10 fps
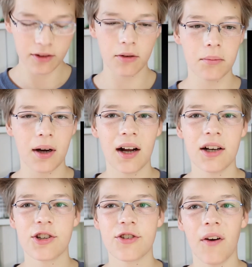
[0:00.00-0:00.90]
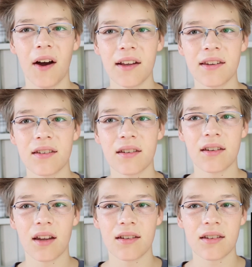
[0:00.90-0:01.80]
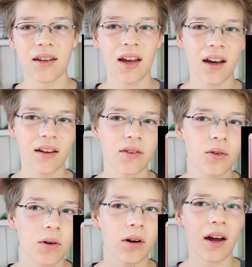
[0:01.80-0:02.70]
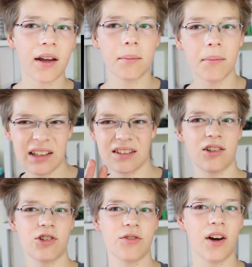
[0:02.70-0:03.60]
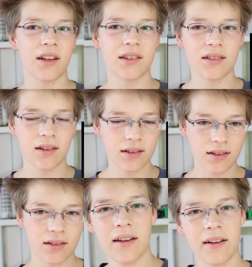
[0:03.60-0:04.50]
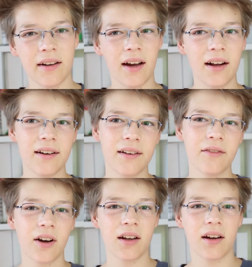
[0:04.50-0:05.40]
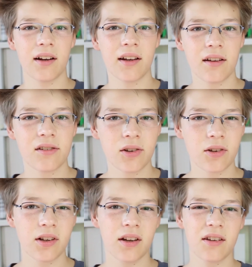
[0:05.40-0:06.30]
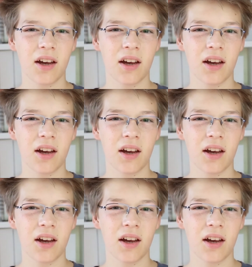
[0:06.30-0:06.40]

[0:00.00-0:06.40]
Normalschwarz, das eher so ein mattes Schwarz ist. In allen Variationen des